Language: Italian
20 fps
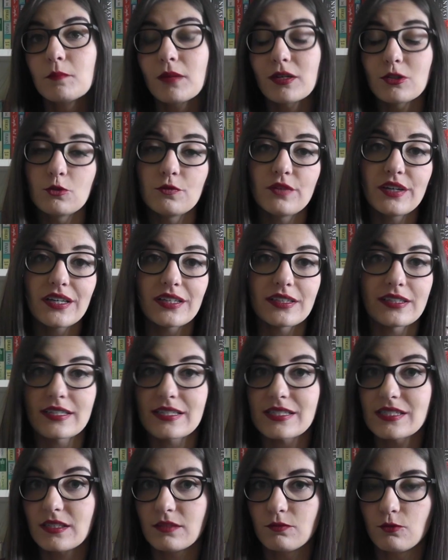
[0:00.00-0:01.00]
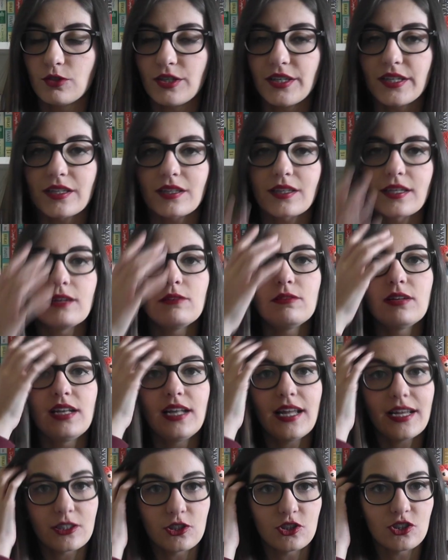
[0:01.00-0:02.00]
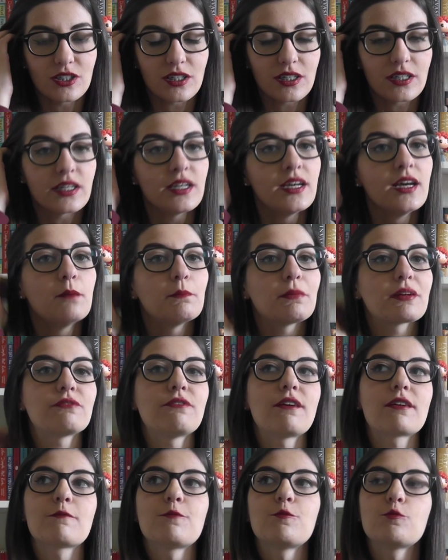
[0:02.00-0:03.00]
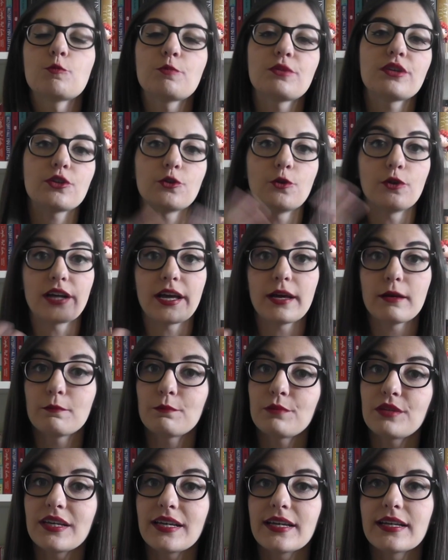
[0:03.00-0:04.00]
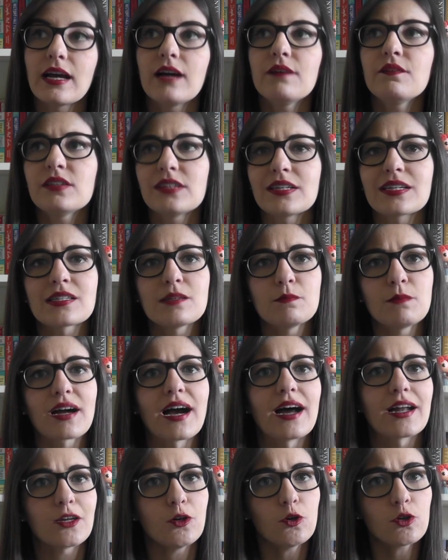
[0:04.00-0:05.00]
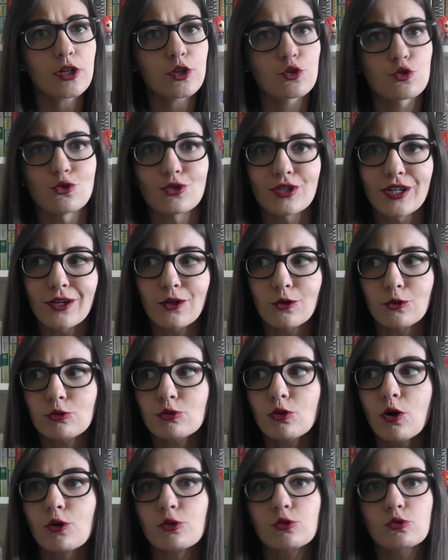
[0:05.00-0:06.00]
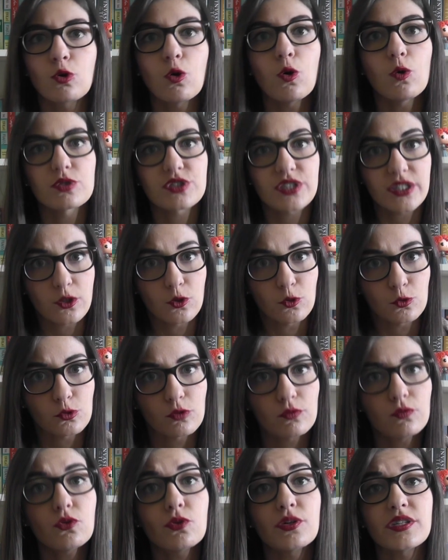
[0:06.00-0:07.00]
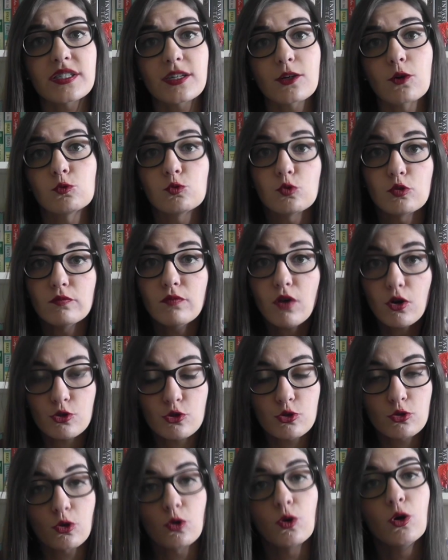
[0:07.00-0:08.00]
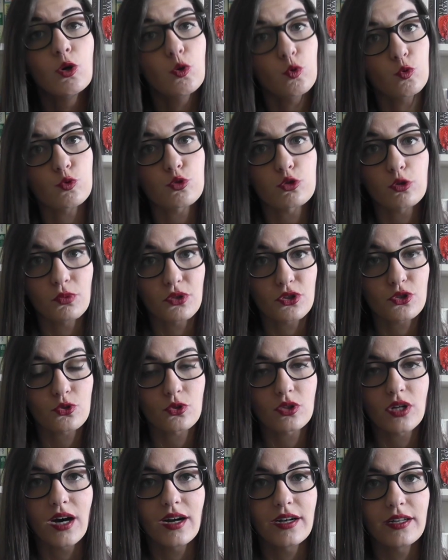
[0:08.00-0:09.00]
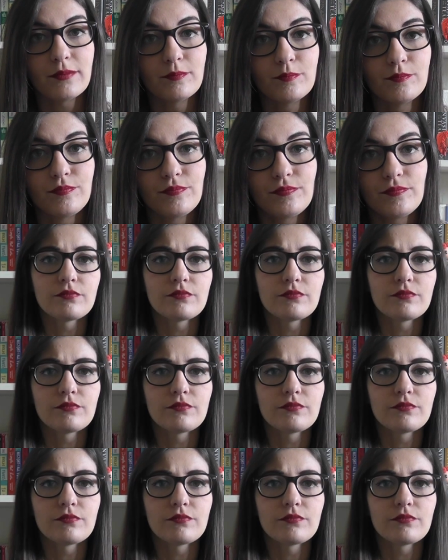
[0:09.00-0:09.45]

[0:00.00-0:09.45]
ma dovete, se volete, leggerli per farvi un'opinione piena e vedere se magari ho ragione o torto, secondo voi, secondo il vostro gusto personale.